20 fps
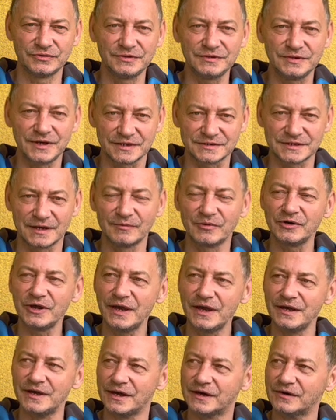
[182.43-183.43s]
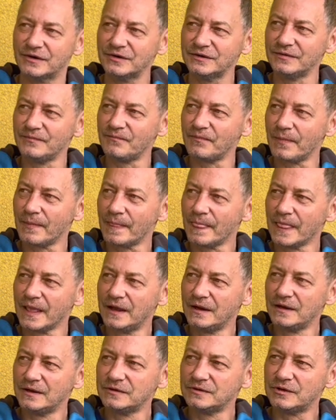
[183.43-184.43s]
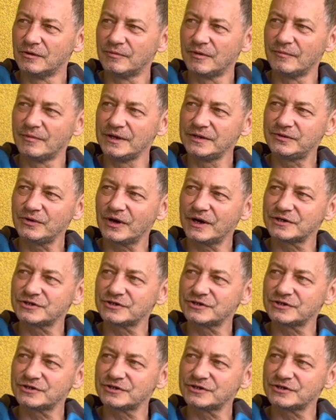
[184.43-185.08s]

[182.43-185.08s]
i tak samo ja jego. Do momentu,